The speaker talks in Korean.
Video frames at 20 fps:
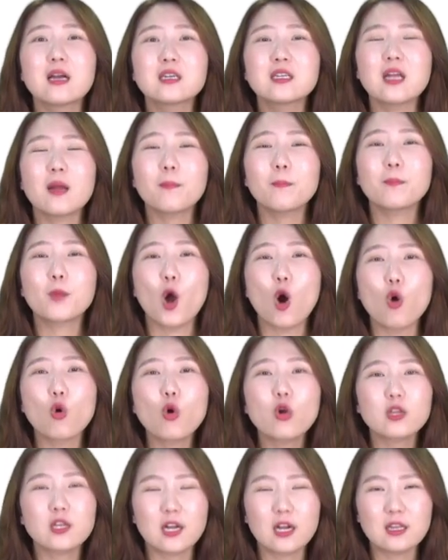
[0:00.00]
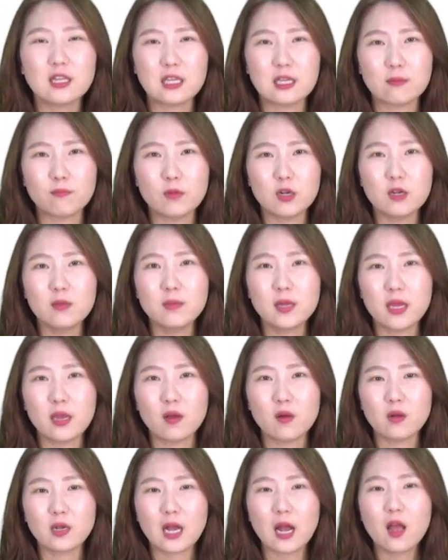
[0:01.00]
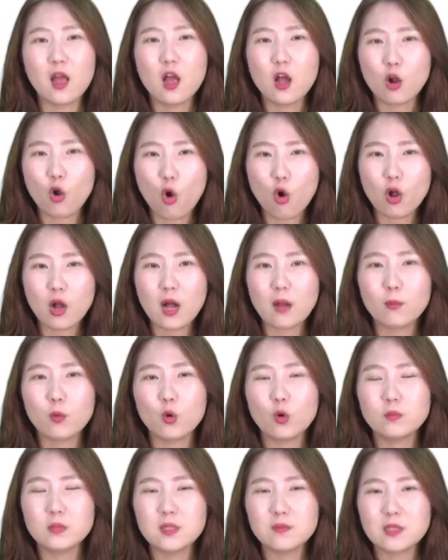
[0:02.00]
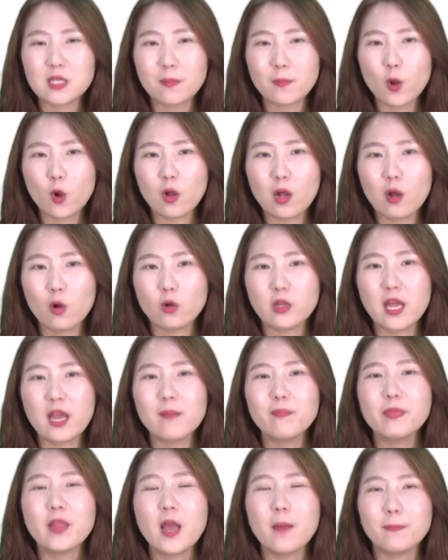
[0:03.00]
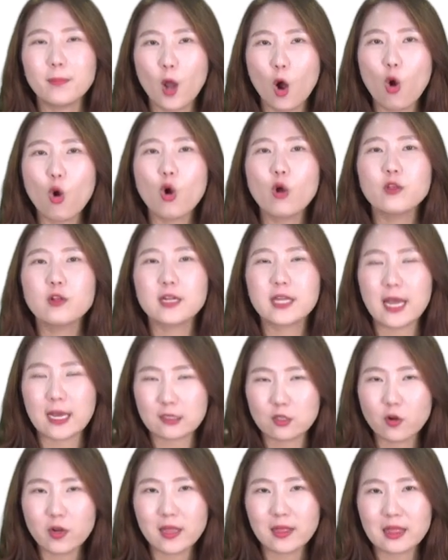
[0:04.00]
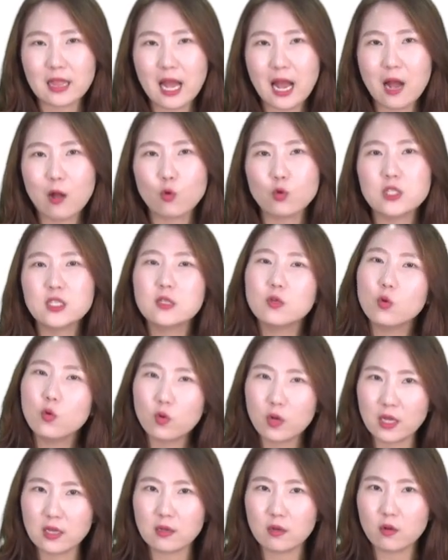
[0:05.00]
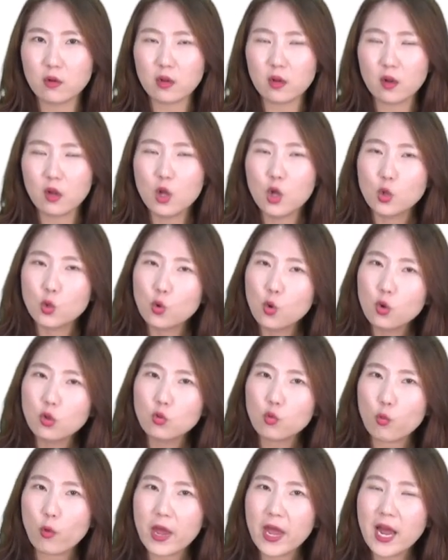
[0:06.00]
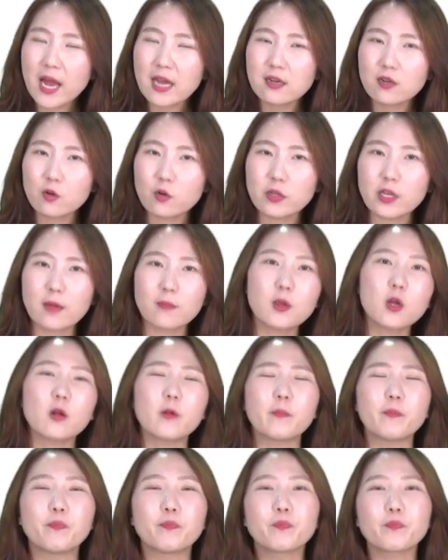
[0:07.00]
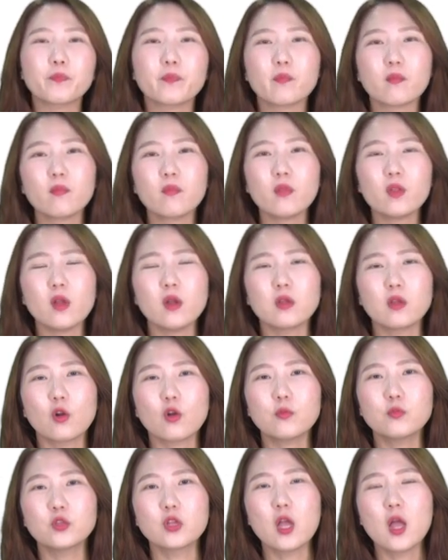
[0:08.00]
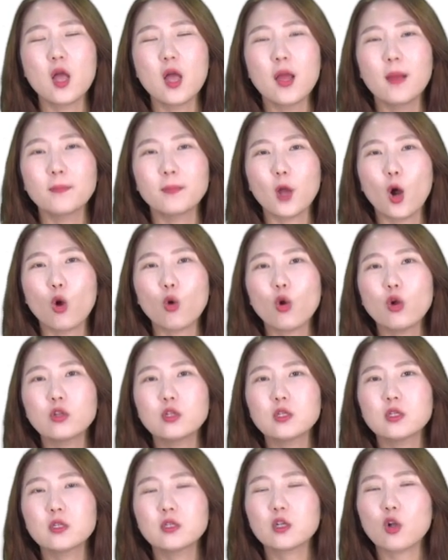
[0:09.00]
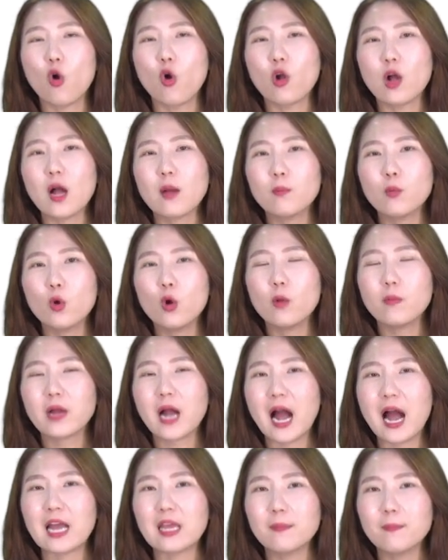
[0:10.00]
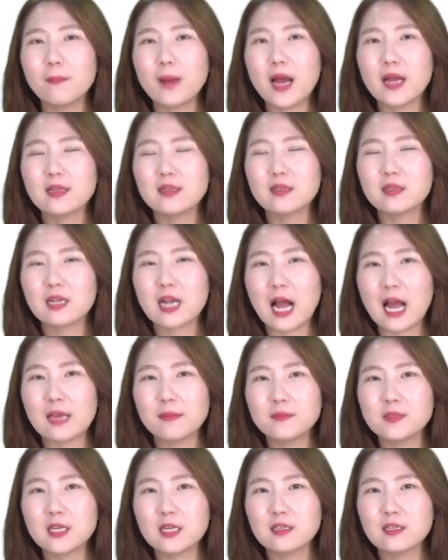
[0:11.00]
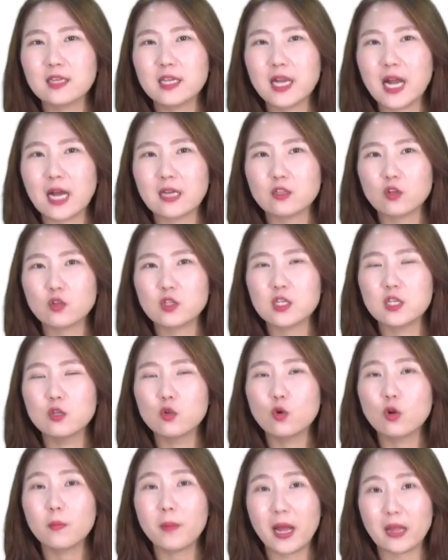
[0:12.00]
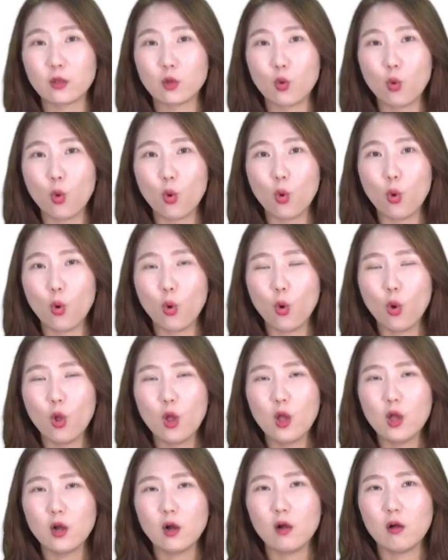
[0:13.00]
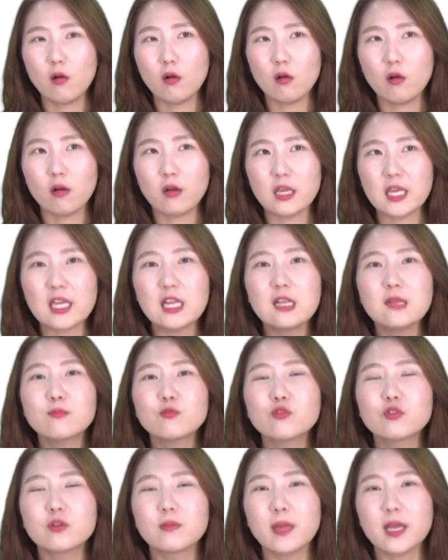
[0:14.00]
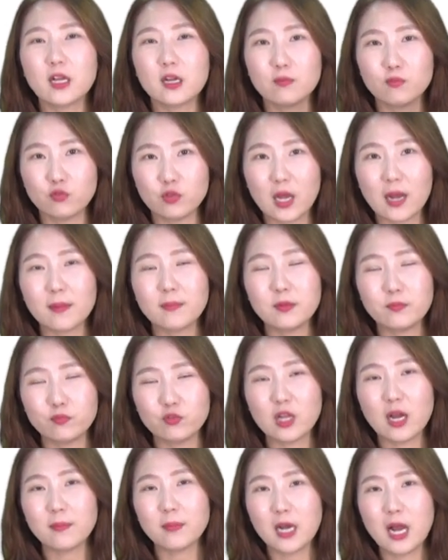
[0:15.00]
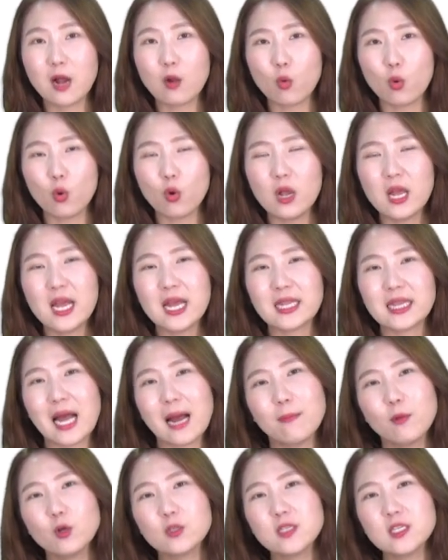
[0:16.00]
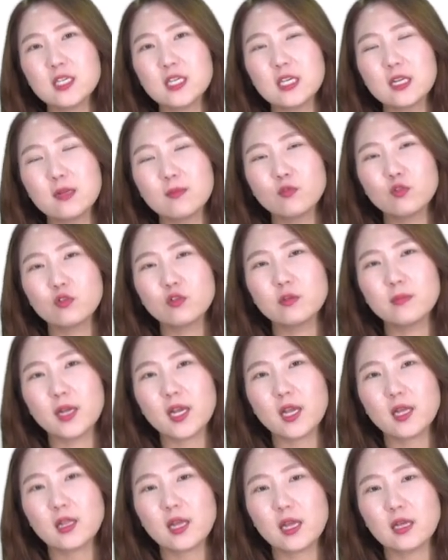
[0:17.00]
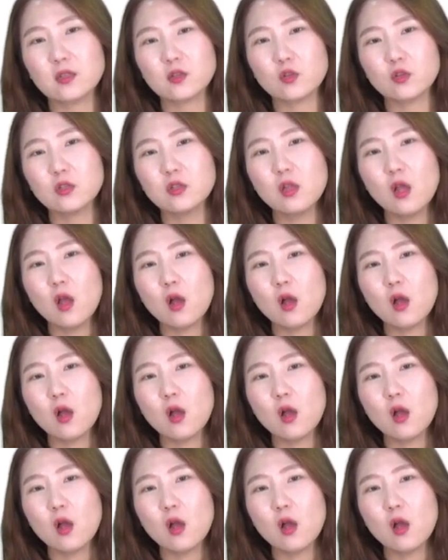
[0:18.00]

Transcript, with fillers: 그냥 병원이라는 의미예요. 그러니까 건강보험심사평가원에 병원을 개설했다 하고 신고를 하는 거예요. 요거는 왜 하는 거냐면 여러분 병원은 건강보험 가입한 가입자들이 가서 진료를 받고 어, 일부 금액을 부담, 부담을 하고 나머지 일부 금액에 대해서는